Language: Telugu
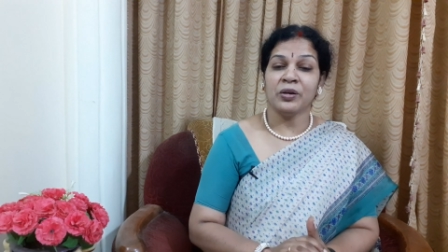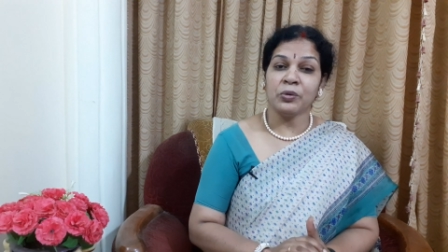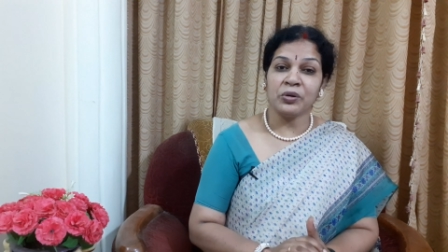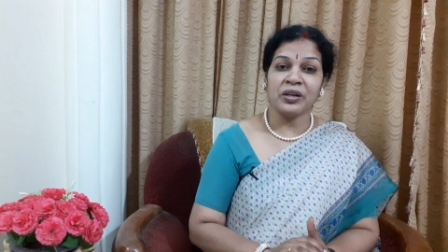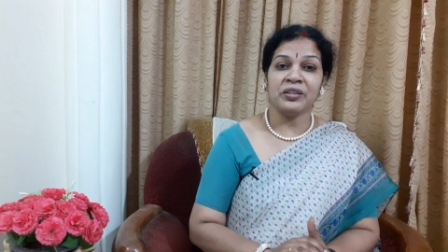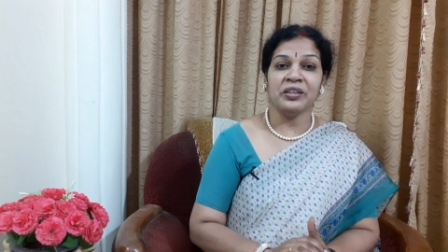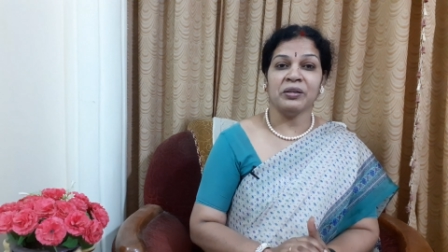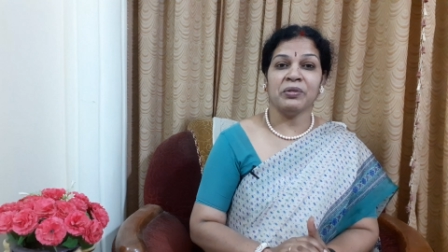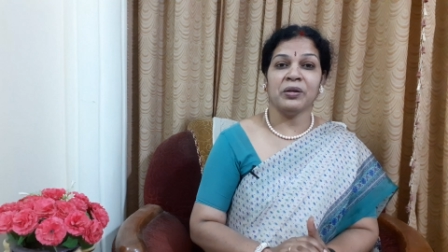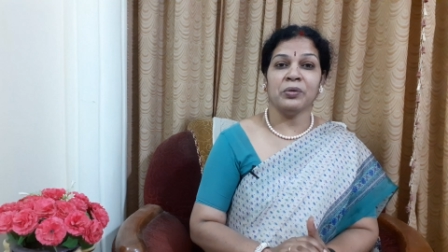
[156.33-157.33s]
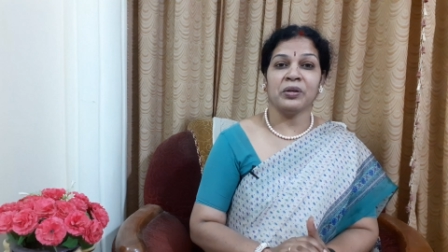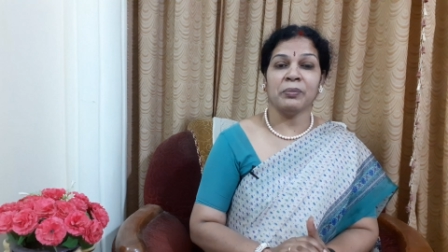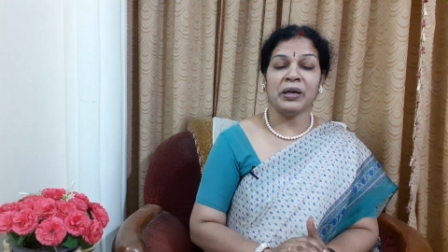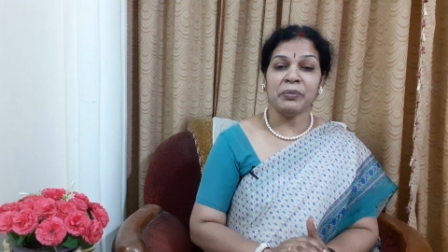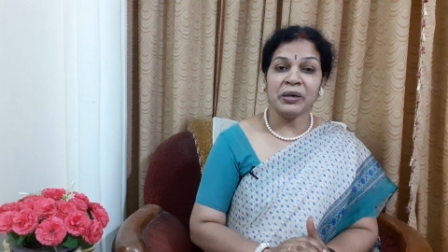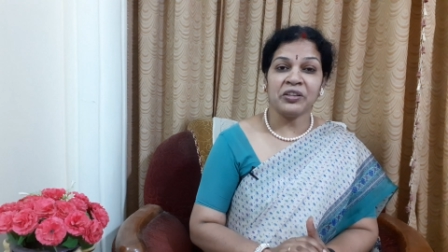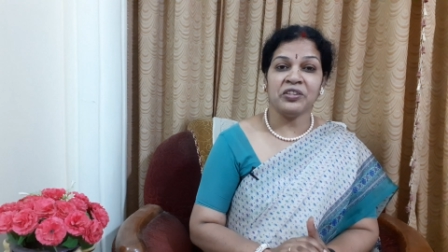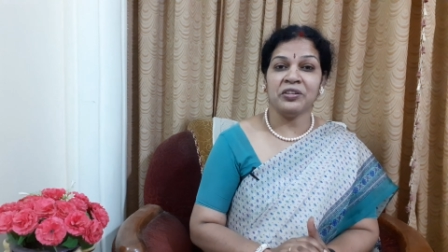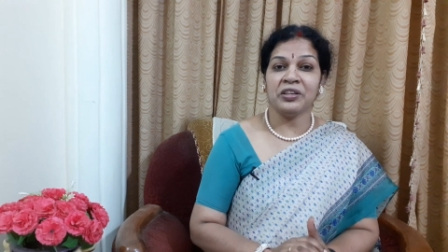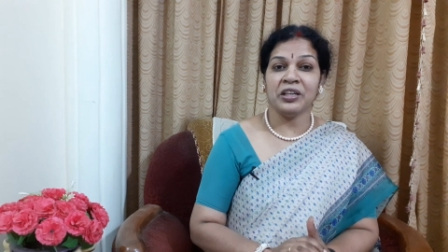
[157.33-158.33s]
గుట్కా తినేవాళ్ళు ఇక మాటిమాటి
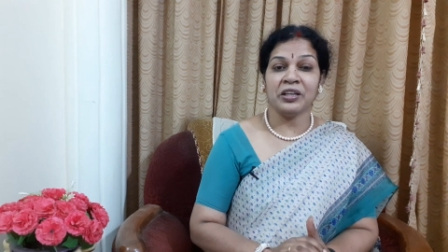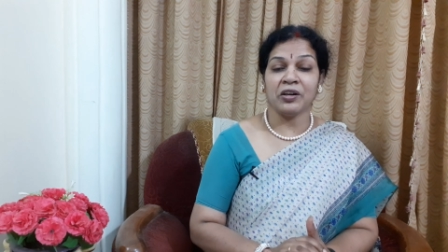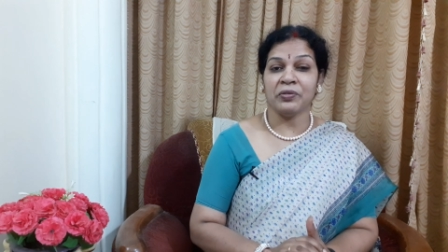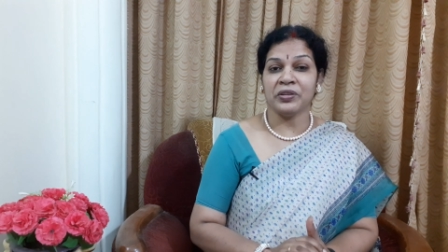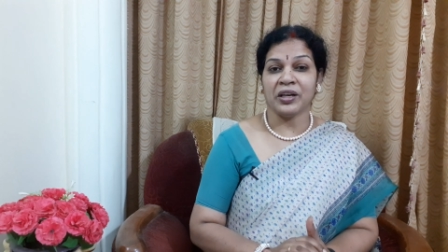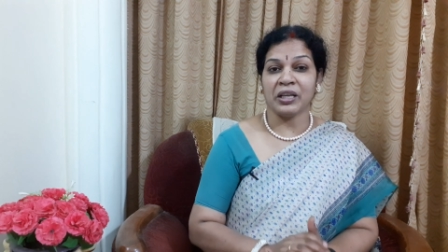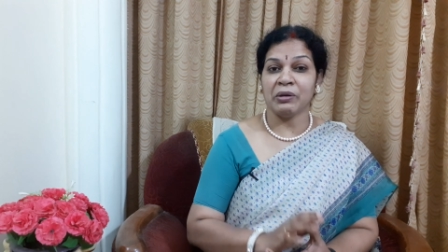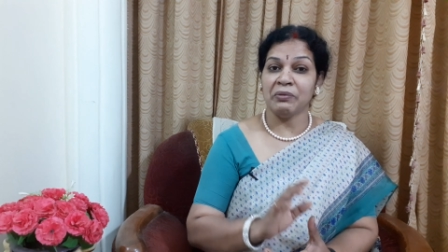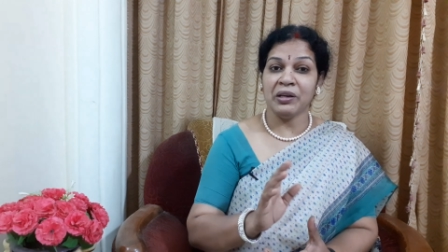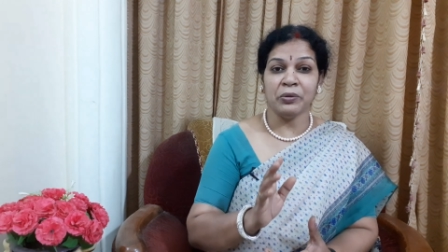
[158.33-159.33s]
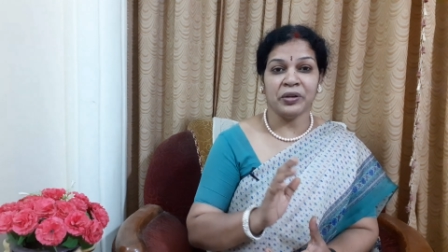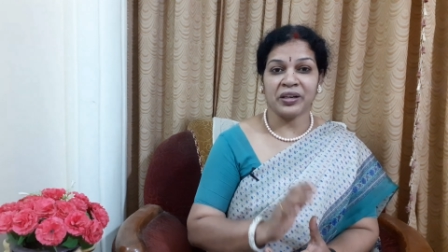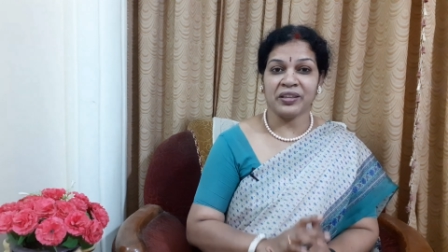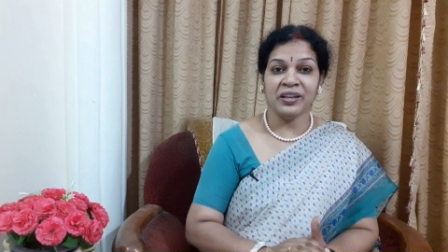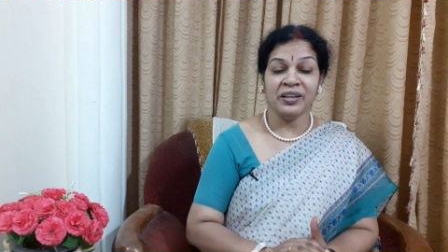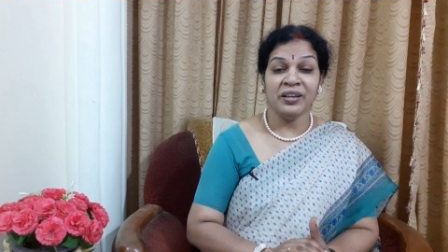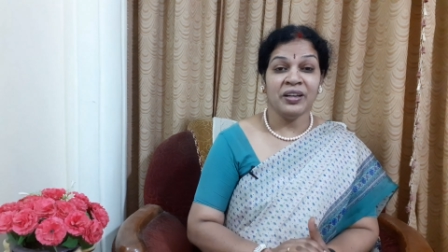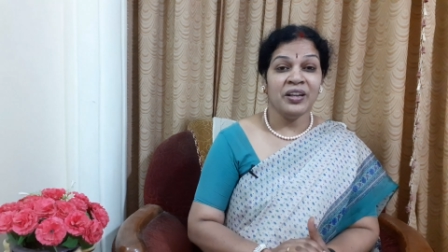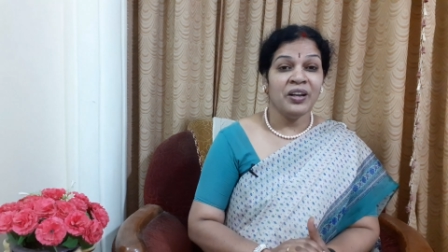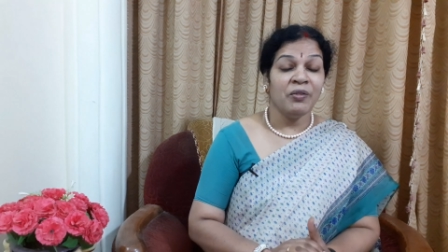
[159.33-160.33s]
చీట్టి కాఫీ తాగేవాళ్ళు వీళ్ళు ఉన్నారు కదా
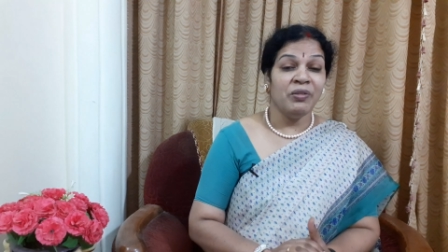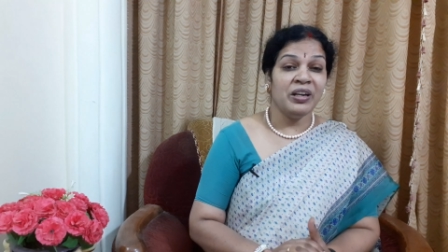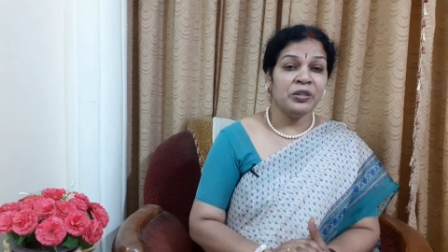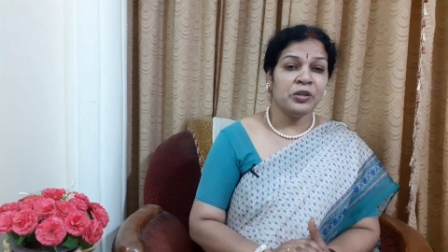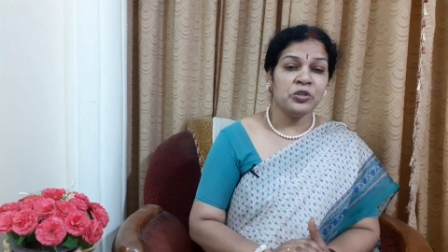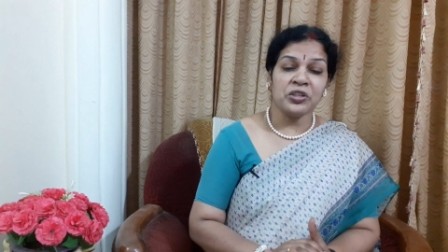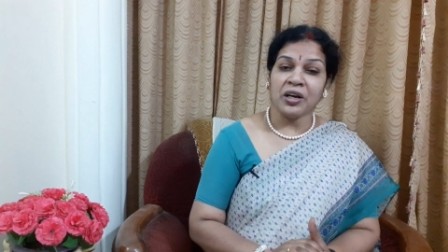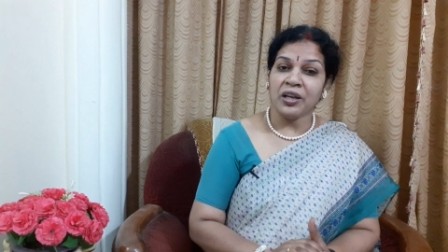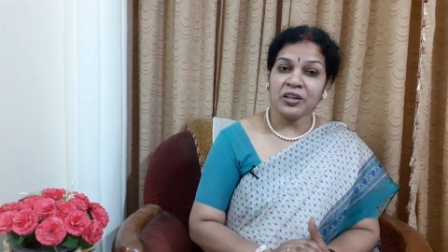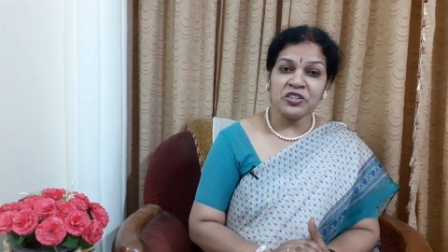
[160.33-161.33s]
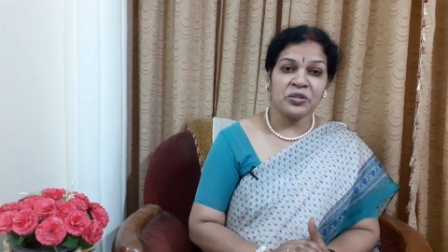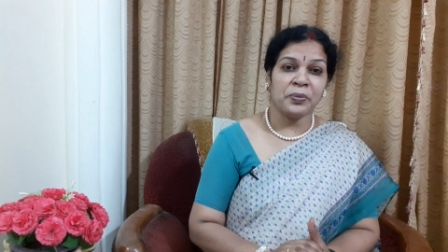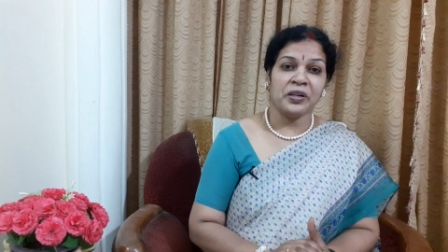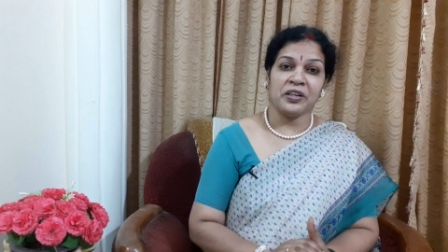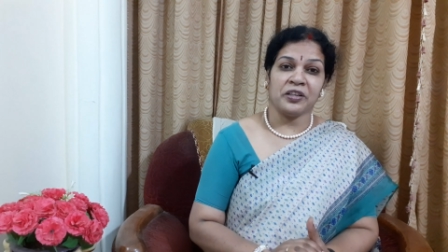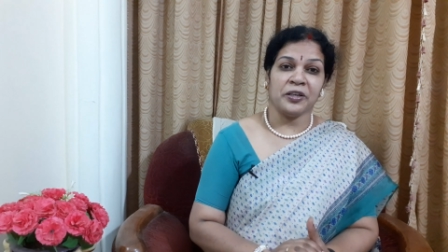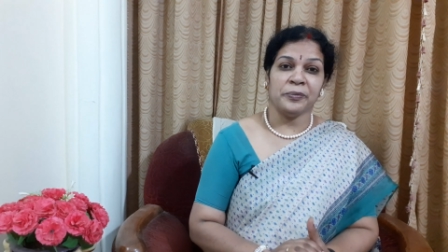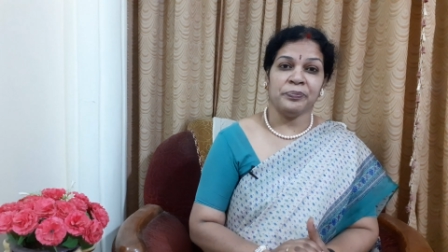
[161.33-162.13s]
వీళ్ళందరూ చాలా కష్టపడ్డారట